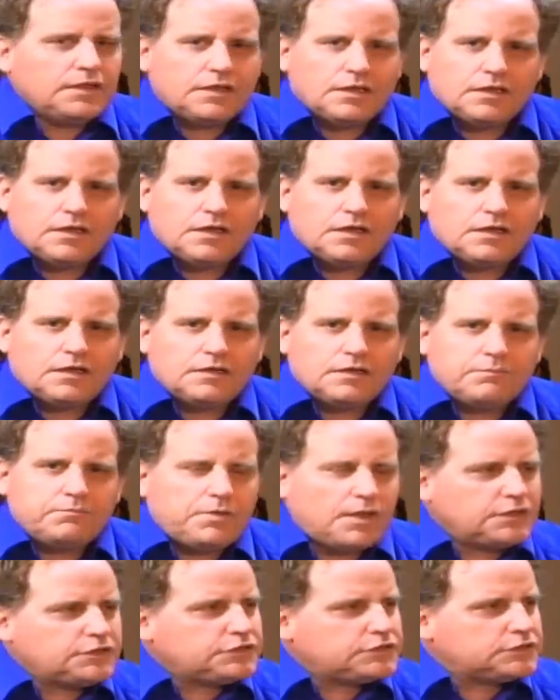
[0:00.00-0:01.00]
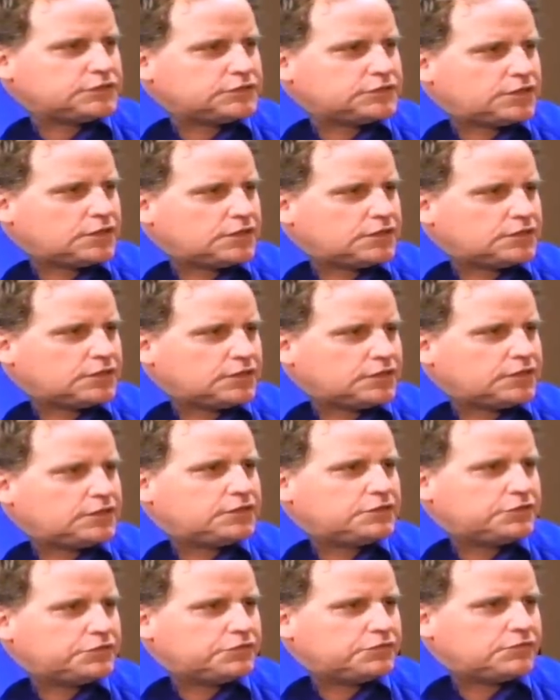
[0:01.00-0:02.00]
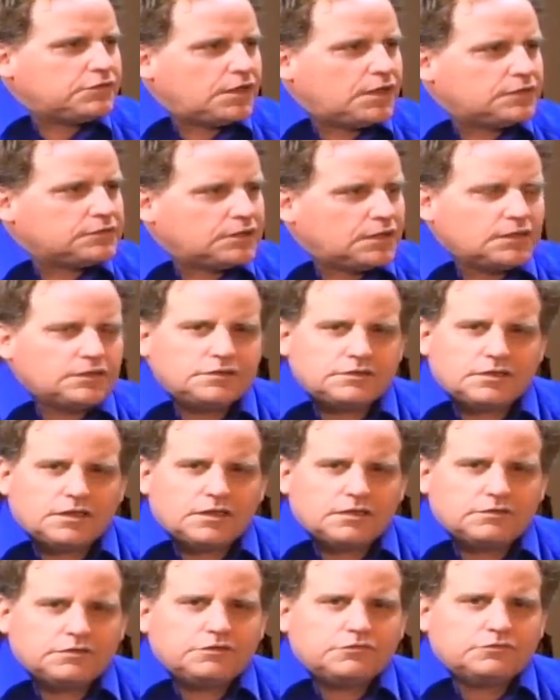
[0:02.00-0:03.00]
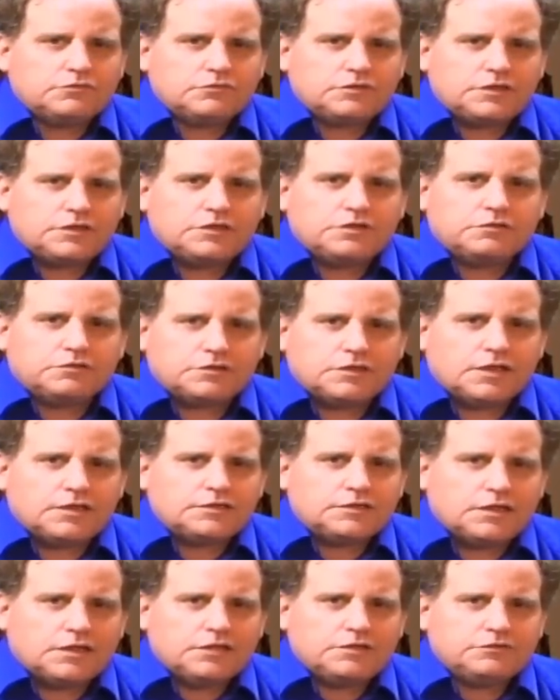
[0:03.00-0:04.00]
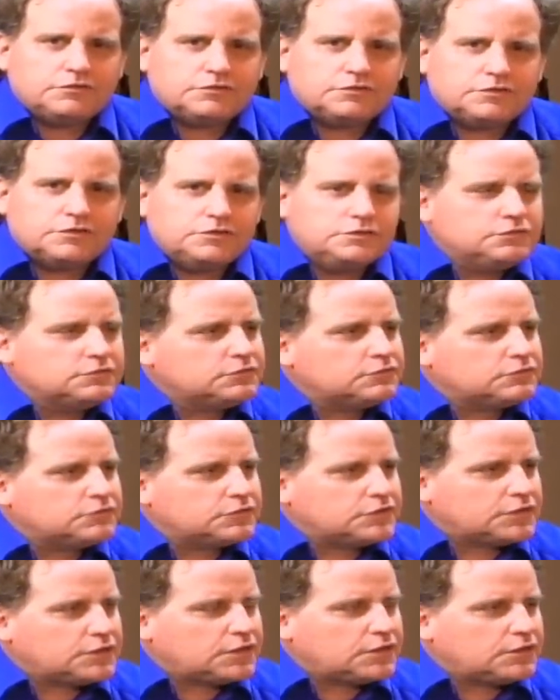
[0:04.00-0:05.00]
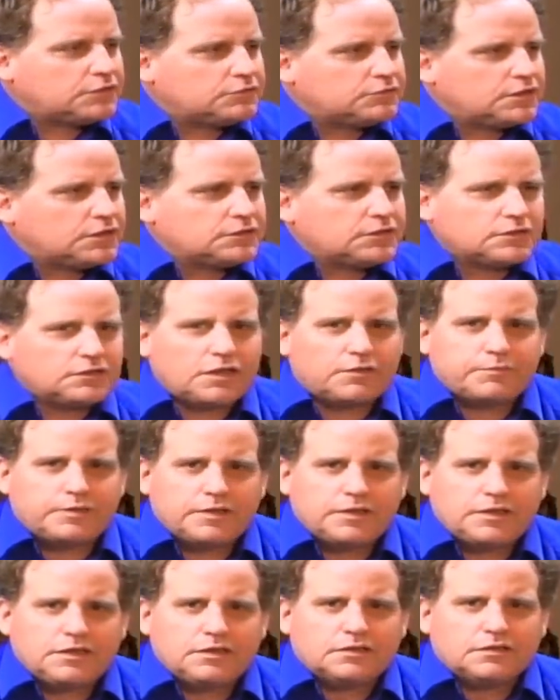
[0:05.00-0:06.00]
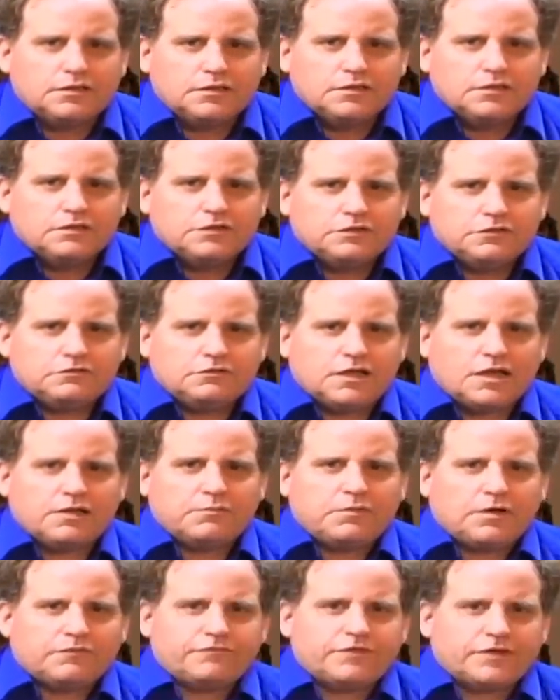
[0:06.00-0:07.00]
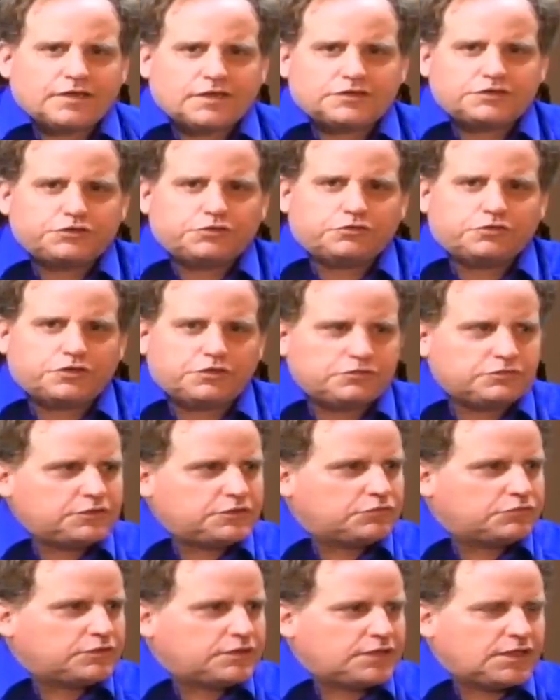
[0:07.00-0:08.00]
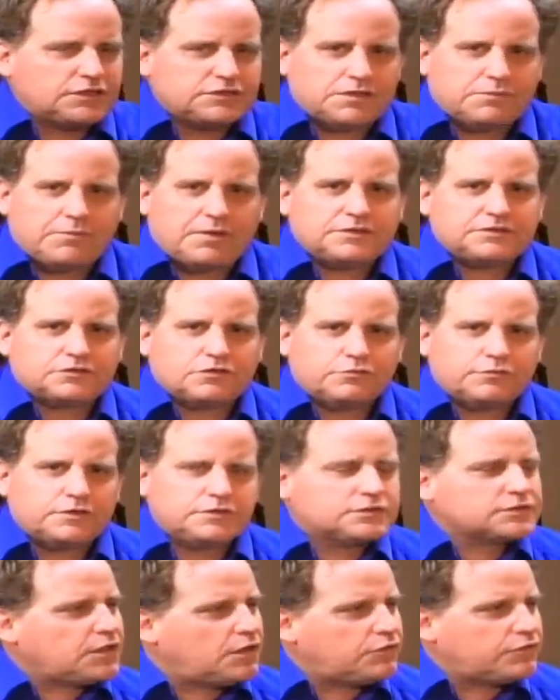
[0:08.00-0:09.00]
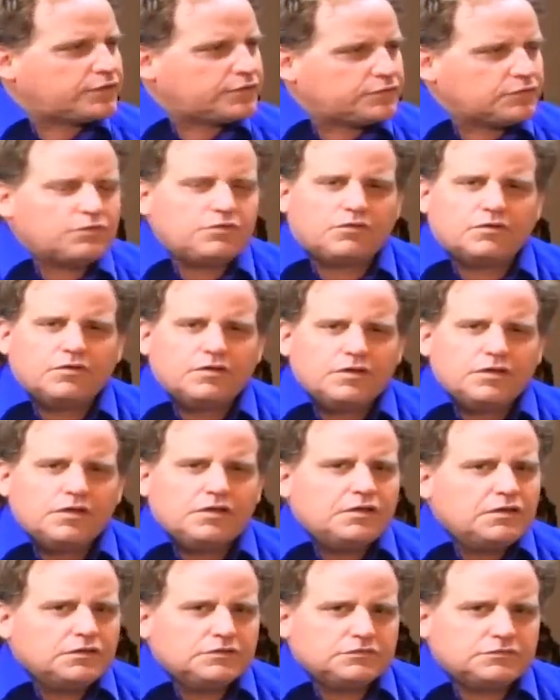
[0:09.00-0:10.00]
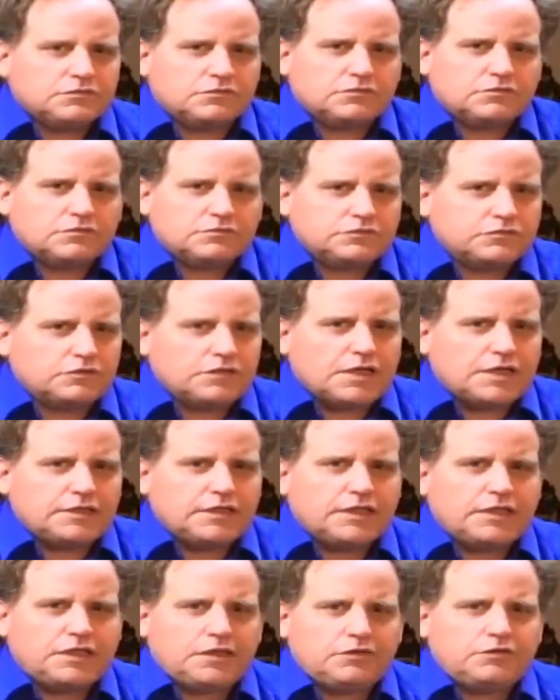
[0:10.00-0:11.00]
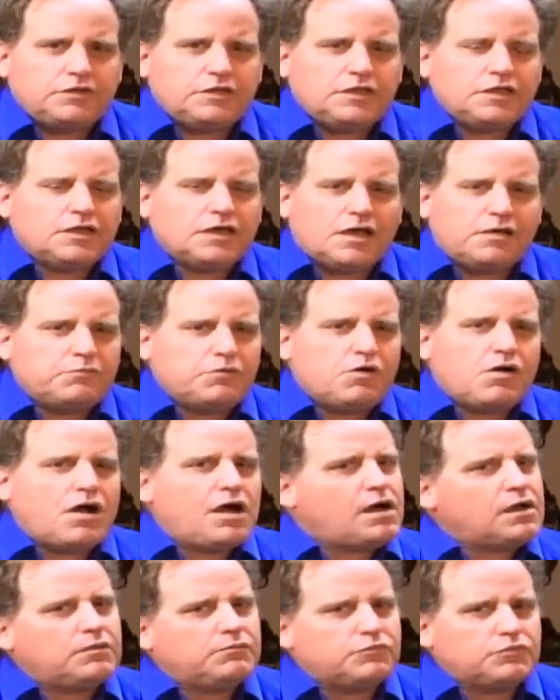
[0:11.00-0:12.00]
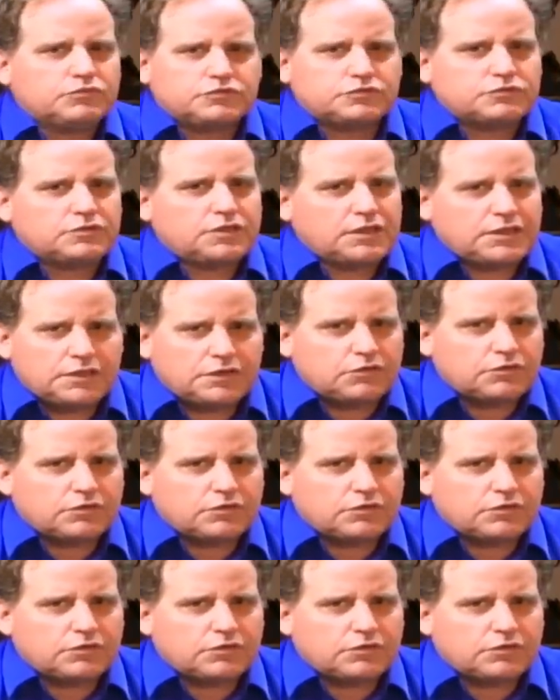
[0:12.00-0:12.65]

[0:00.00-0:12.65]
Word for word: カでバッシングされた企業は大体、日本の企業は大体、要するに言うこと聞かなくなったためにユダヤマフィアが調教に乗り出してマスコミを使うけど、それができる日はもうそんなにこ